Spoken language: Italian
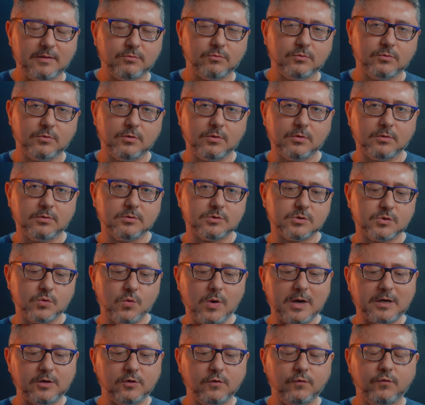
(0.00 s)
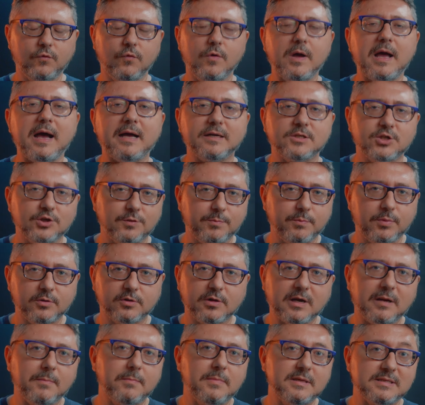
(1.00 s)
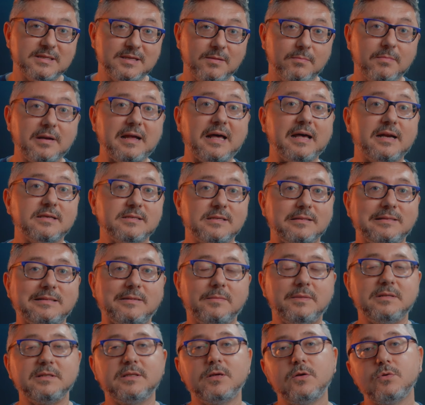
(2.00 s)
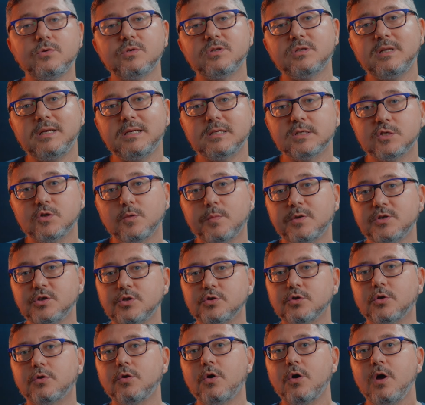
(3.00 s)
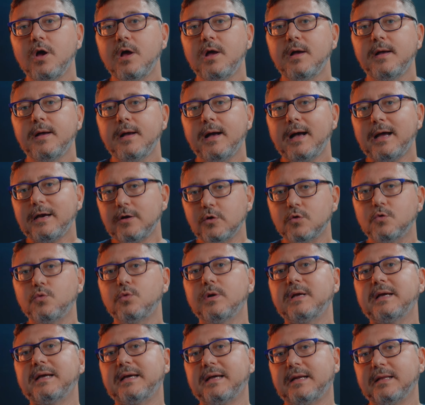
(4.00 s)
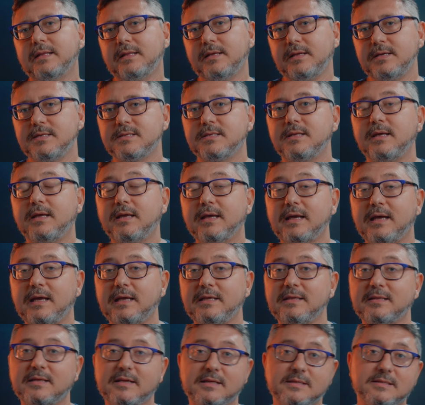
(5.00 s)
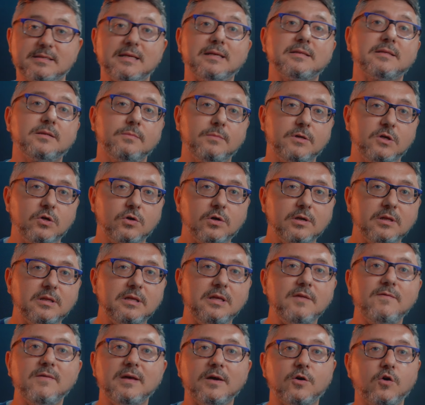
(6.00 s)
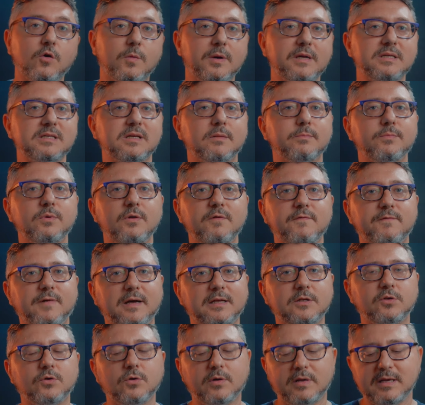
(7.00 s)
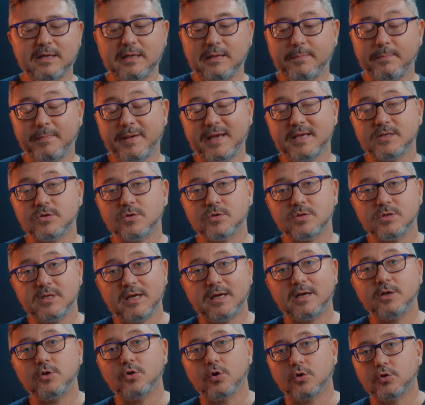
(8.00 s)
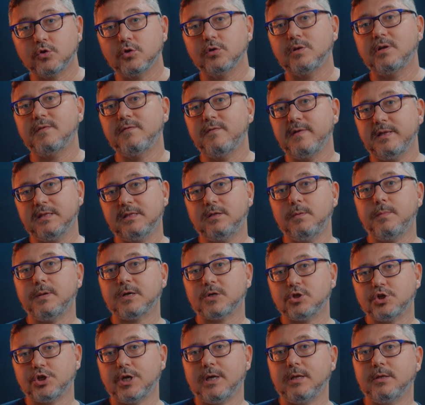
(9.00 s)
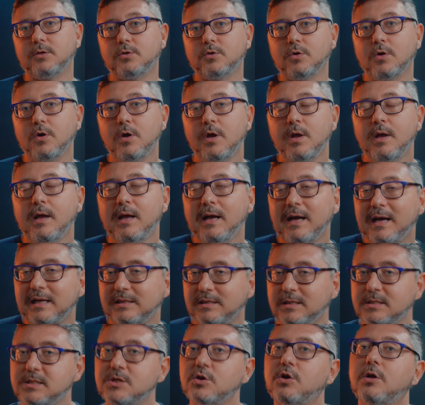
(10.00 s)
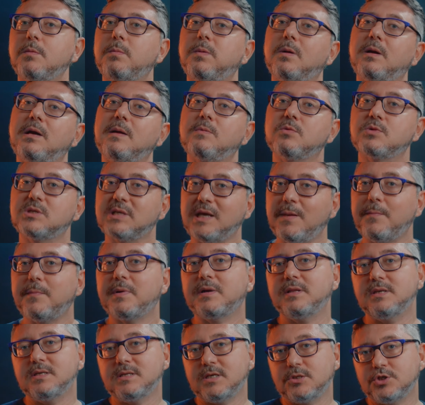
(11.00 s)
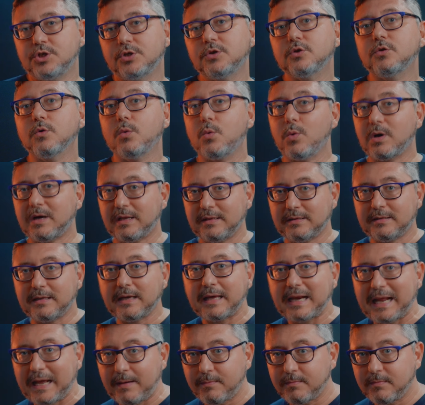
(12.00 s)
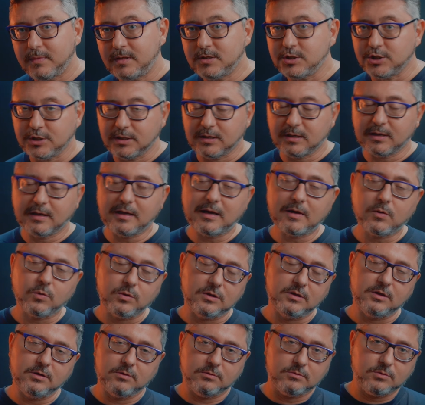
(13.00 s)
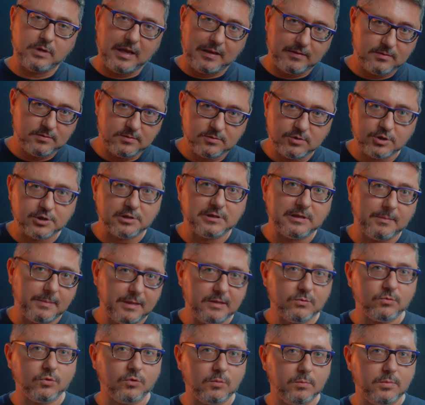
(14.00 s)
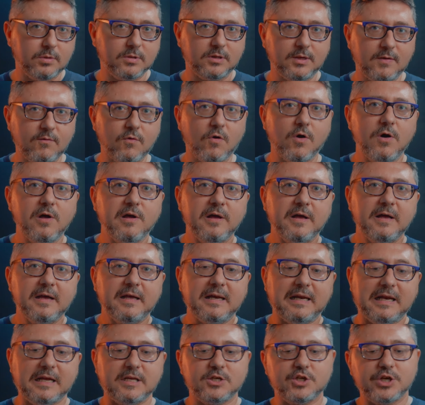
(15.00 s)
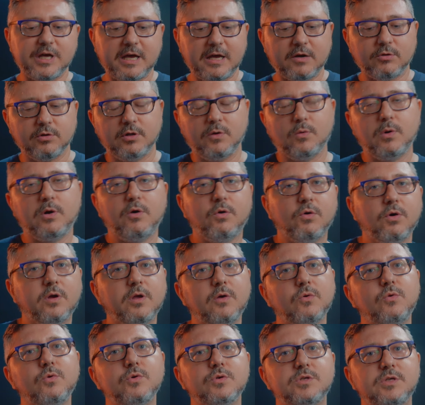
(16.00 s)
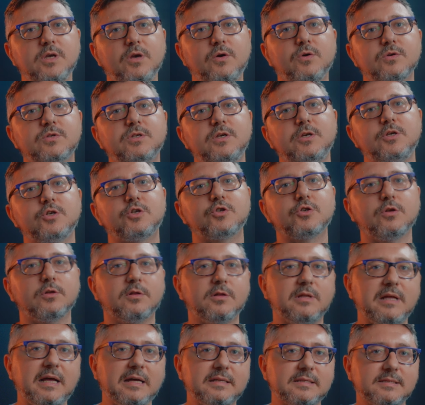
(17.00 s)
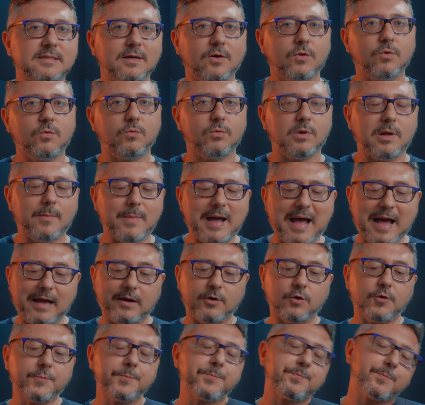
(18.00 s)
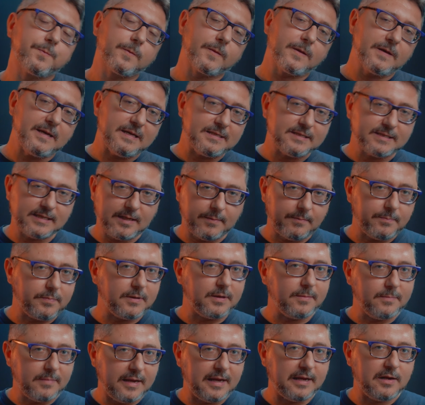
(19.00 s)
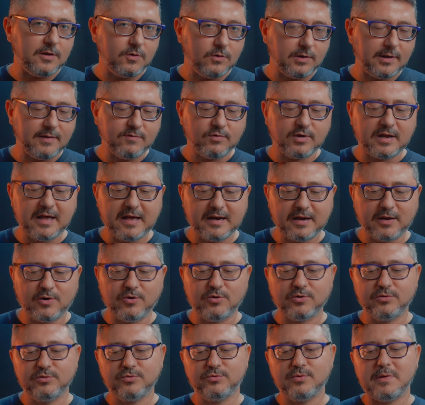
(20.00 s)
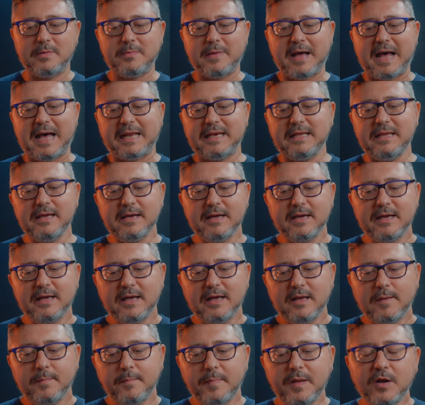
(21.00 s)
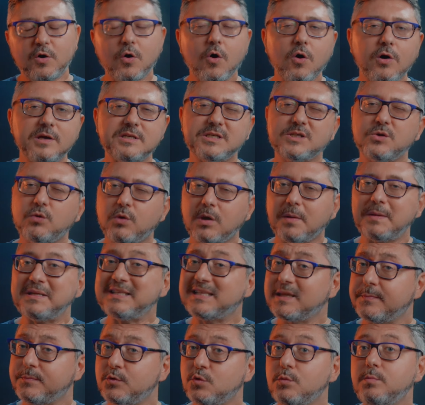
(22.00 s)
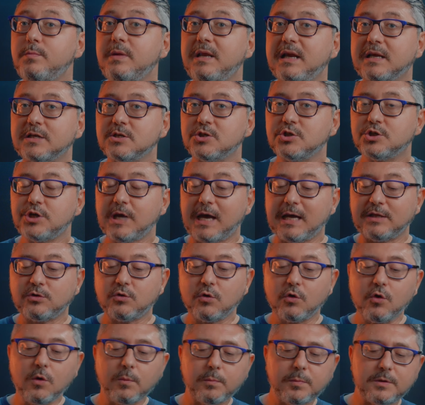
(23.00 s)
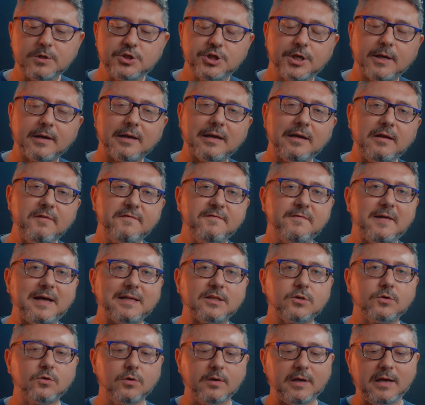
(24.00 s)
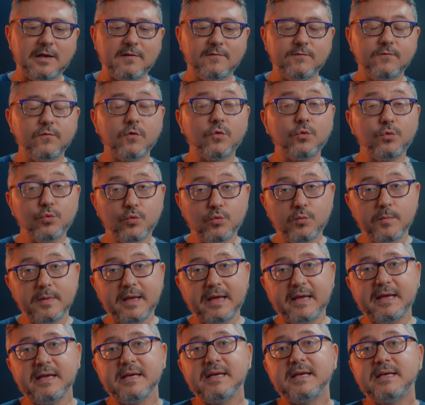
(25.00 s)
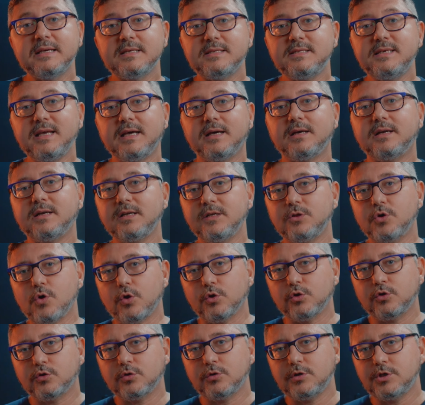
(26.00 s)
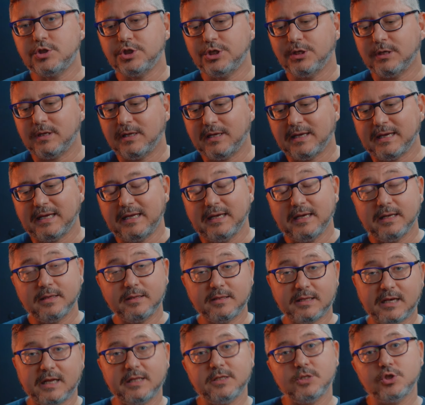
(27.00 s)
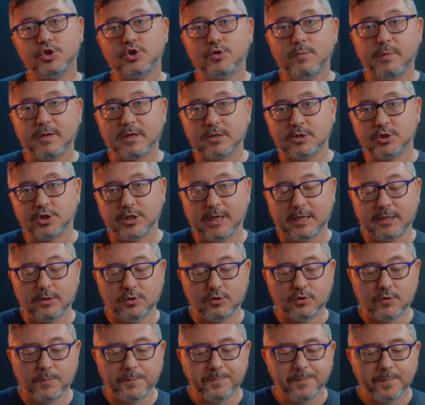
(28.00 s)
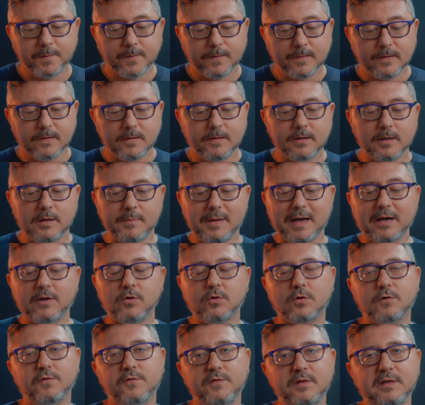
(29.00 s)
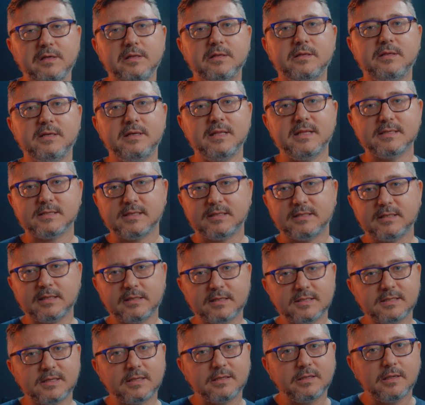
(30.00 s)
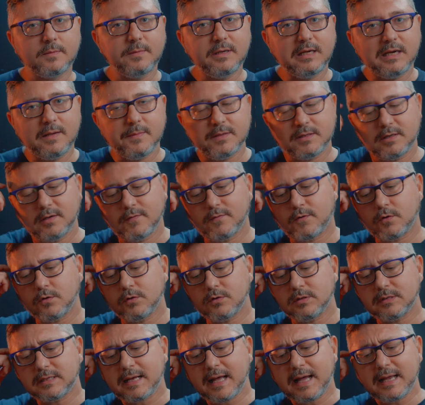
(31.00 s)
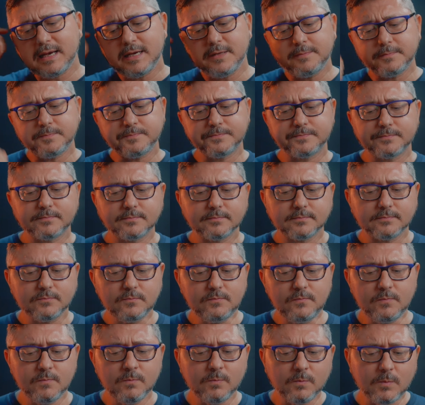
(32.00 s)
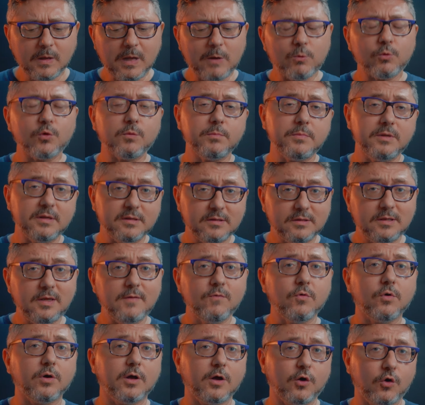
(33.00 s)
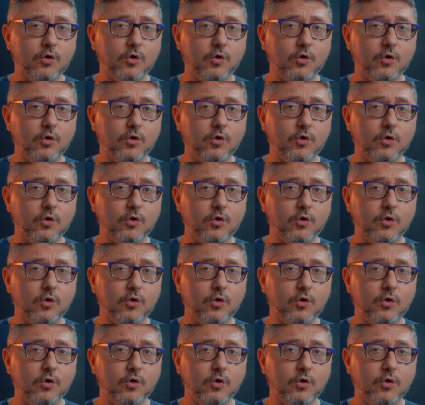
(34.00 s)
uno sguardo fugace potrebbe sembrare esattamente lo stesso, ma ci sono alcune caratteristiche interessanti e migliorative, come ad esempio il fatto che il peso sia ridotto del 20%. Attenzione, parliamo sempre di 640 grammi circa, quindi non è certamente un obiettivo leggero di quello che usi così in scioltezza con una mano, sempre meglio lavorare con due mani, però è sicuramente più bilanciato, complice anche il fatto che il volume si è ridotto di circa il 13%. Rimangono filtri da 77 mm frontali, è un obiettivo che